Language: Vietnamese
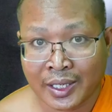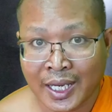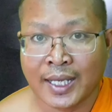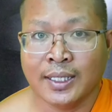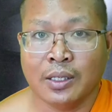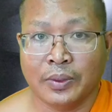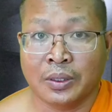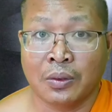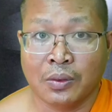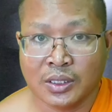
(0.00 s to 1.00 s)
ca nó bạc
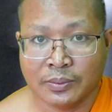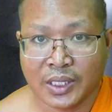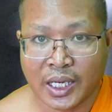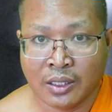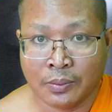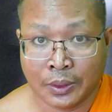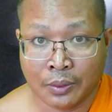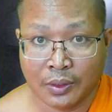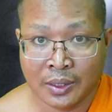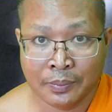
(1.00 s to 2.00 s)
thua sầm đai nó bạc
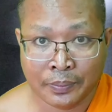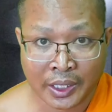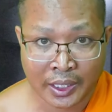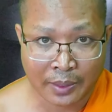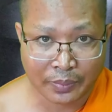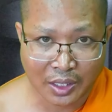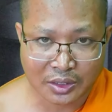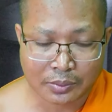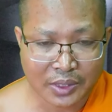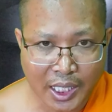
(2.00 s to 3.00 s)
thua nó pịa đẹp bong
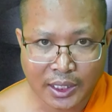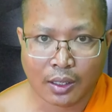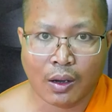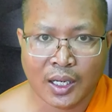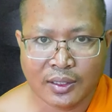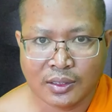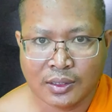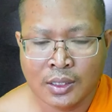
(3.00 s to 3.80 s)
sầm đai tầng ó năng